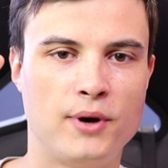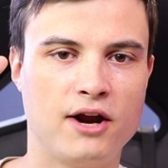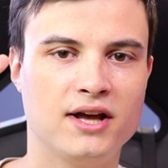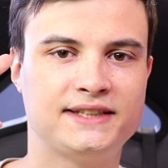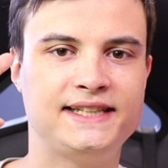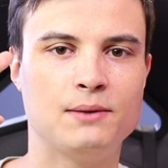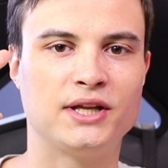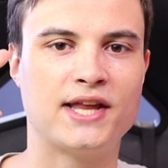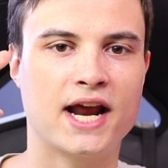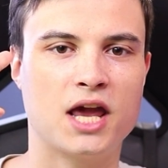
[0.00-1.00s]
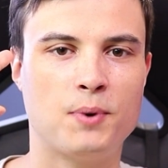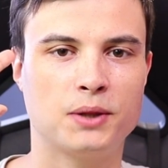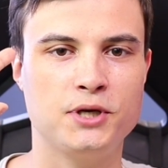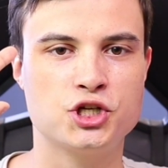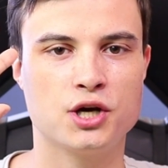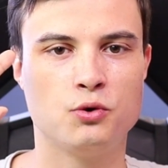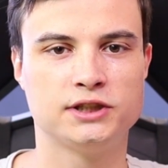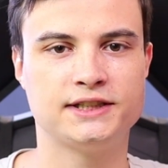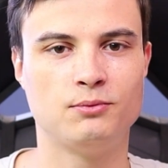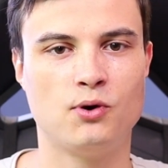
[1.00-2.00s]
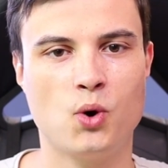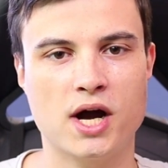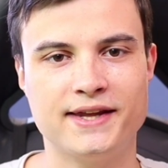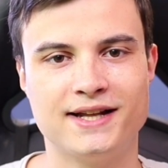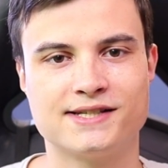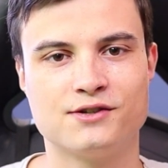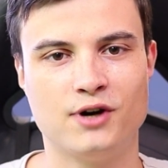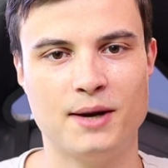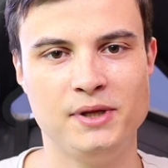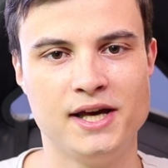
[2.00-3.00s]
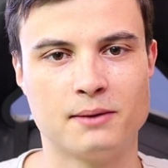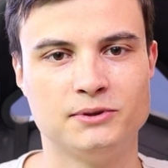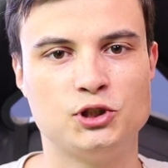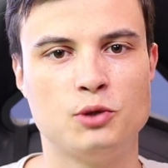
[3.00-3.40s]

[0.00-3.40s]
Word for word: Привет всем, а, дорогие подписчики, гости моего канала, с вами Ниром.